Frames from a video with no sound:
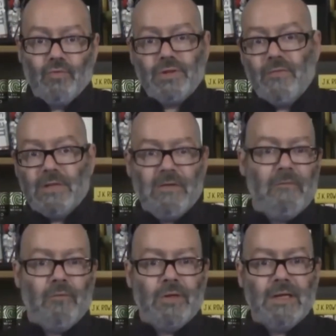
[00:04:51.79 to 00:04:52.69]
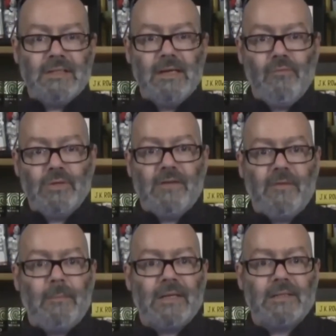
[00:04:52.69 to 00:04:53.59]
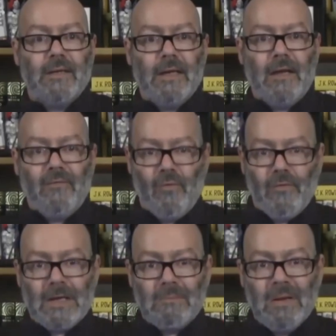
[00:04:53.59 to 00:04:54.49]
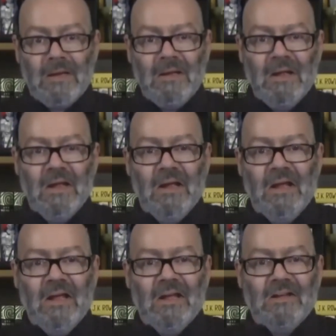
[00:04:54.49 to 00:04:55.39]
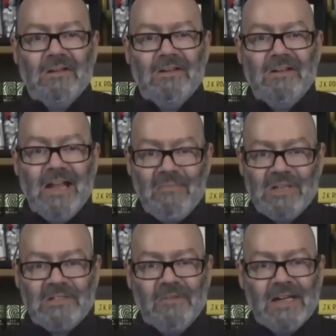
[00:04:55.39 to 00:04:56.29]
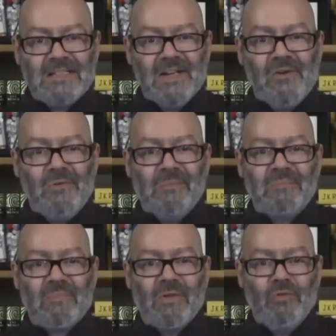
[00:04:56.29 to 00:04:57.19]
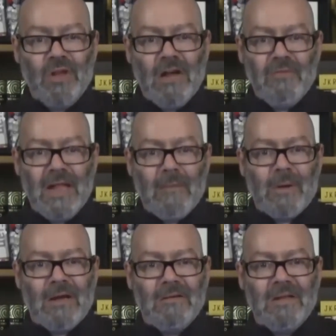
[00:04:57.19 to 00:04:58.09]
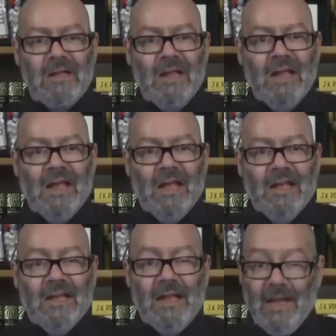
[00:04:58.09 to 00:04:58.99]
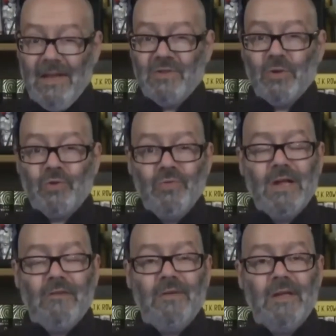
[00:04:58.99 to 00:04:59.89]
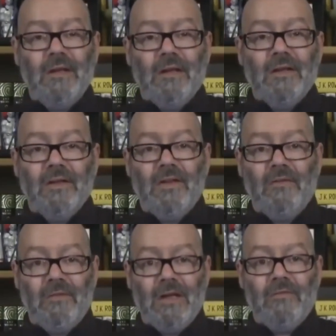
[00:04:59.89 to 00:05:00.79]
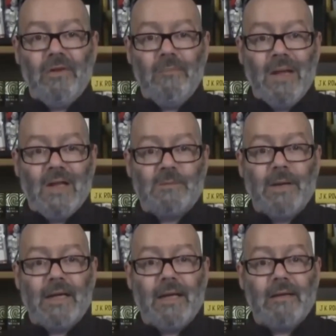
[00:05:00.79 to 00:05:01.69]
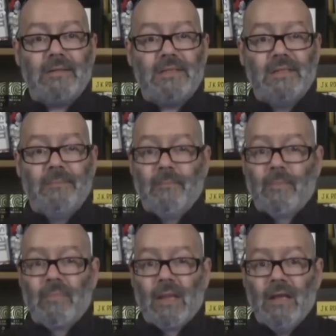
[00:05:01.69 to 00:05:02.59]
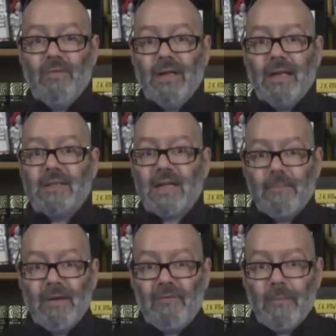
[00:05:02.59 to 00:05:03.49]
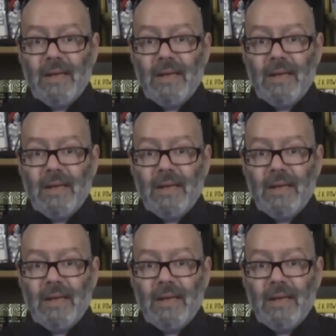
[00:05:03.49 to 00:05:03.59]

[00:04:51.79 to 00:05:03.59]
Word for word: tout ce que vous avez à fournir, c'est vos effets personnels, vos vêtements, de la motivation, une envie d'apprendre et surtout une envie de vivre une belle expérience qui va être extrêmement